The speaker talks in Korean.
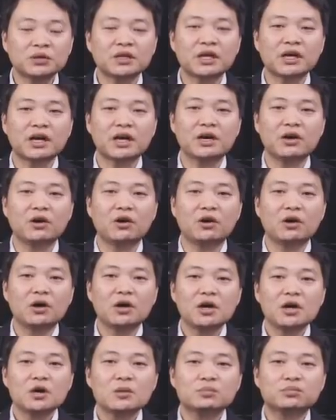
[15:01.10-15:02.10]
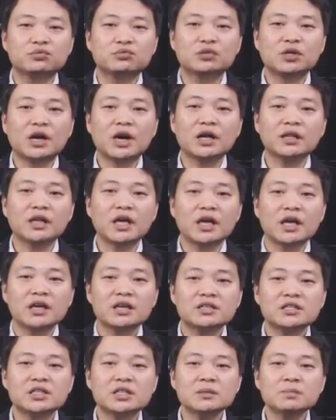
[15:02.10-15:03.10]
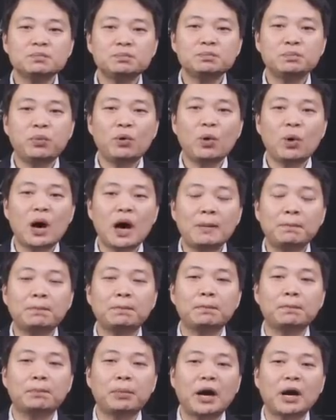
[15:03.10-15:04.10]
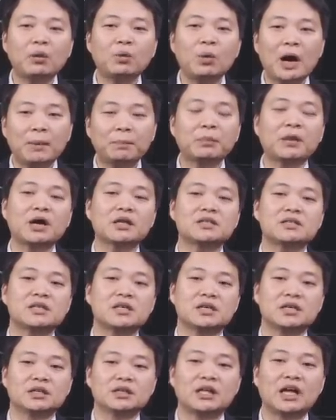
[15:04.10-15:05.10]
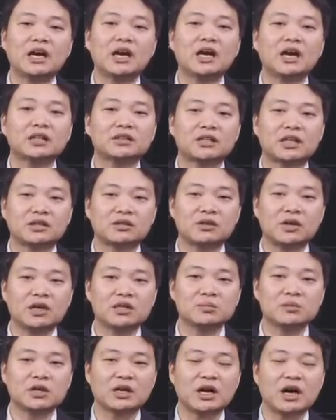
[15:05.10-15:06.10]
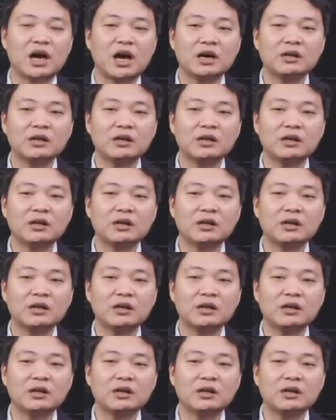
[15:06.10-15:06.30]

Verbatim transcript: 편대가요. 북한의 심포 앞 바로 앞까지 날아갔다는 거 아닙니까?